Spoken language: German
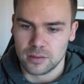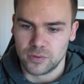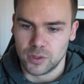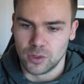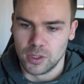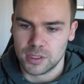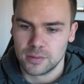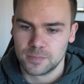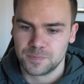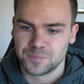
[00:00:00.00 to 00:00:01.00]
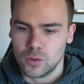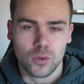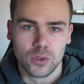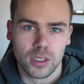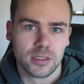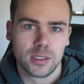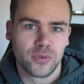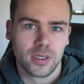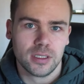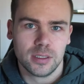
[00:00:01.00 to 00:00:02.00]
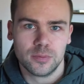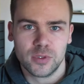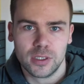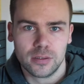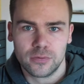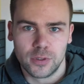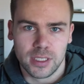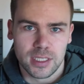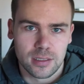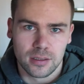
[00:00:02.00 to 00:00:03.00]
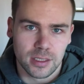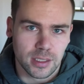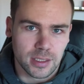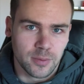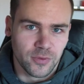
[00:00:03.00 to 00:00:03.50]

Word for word: äh, von heute oder in dem Fall eben äh, von gestern, je nachdem,